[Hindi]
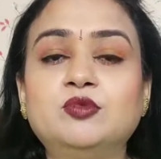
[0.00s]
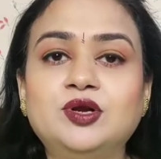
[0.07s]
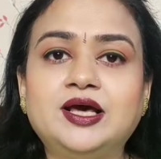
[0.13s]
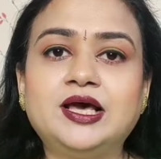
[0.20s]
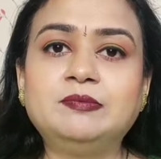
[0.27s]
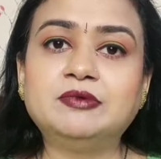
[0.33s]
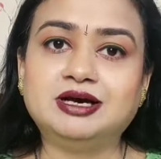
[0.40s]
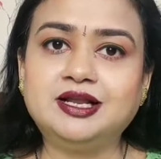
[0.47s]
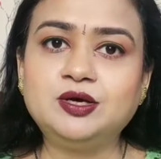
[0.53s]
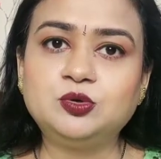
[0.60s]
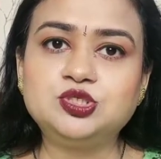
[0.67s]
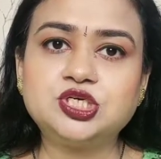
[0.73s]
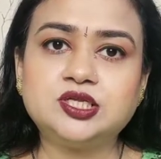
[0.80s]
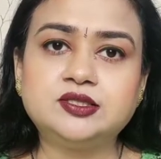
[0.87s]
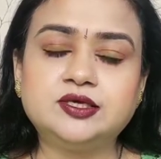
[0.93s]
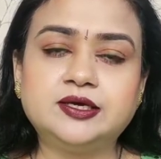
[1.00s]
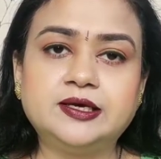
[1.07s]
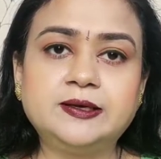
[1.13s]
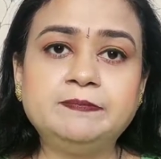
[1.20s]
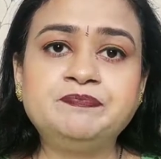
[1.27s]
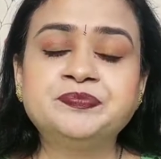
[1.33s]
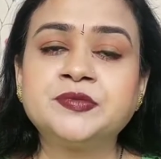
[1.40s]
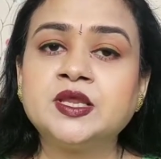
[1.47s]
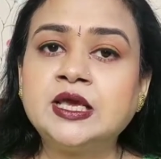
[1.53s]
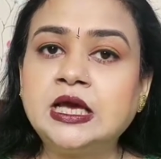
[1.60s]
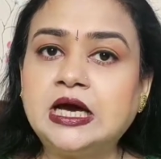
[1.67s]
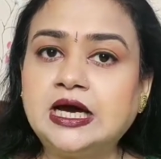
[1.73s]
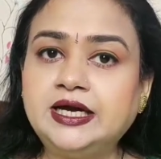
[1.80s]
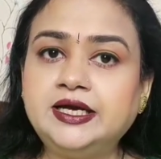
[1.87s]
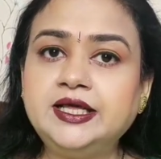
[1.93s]
मुलायम घने हो जाते हैं
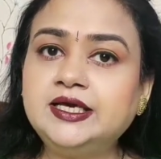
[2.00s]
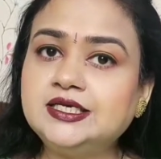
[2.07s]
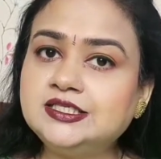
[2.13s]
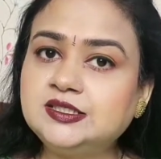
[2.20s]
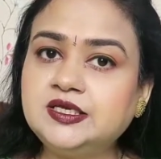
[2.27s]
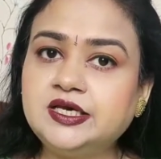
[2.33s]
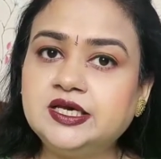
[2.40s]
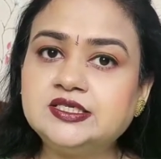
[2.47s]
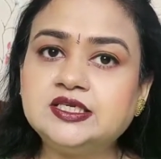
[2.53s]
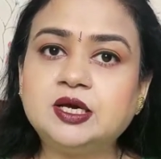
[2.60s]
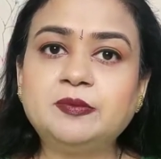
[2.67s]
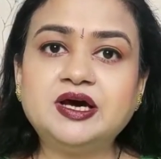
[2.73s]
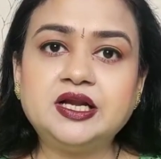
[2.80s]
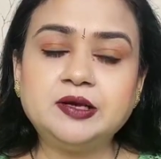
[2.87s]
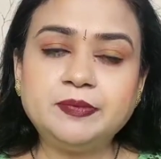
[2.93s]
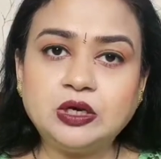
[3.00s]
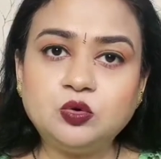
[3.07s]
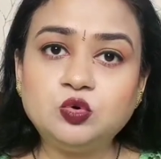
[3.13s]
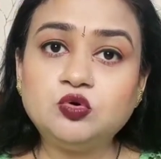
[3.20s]
अंडे किस तरीके से हमारे बालों